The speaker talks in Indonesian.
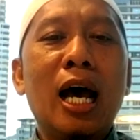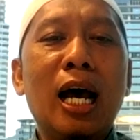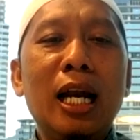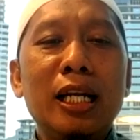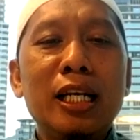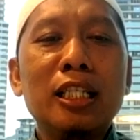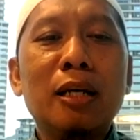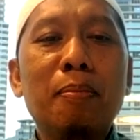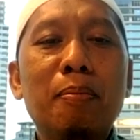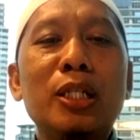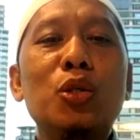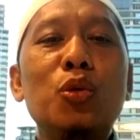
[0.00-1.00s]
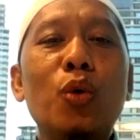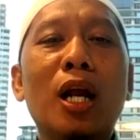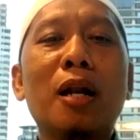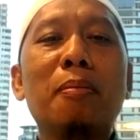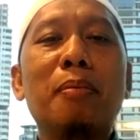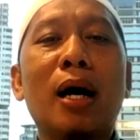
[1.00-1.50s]
alias
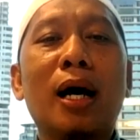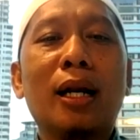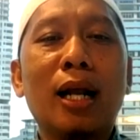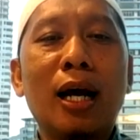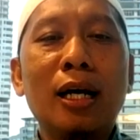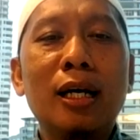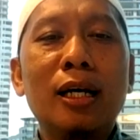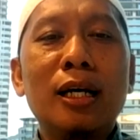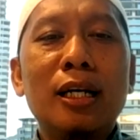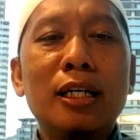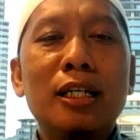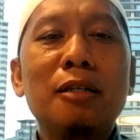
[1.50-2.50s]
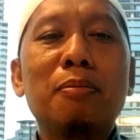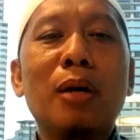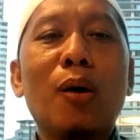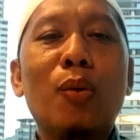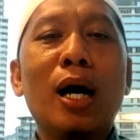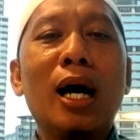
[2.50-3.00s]
menjual barang di
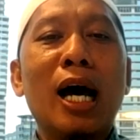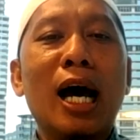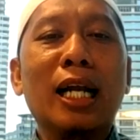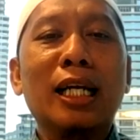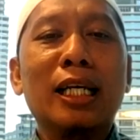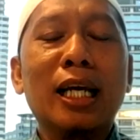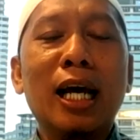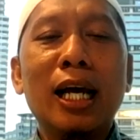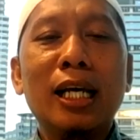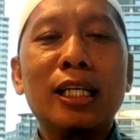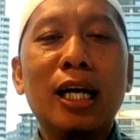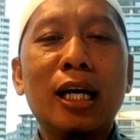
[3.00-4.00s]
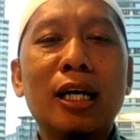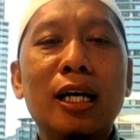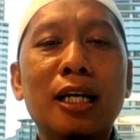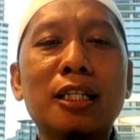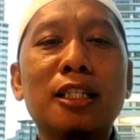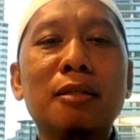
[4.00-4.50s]
bawah harga yang
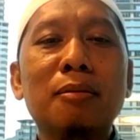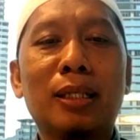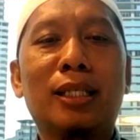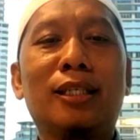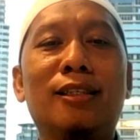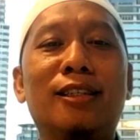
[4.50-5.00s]
resmi.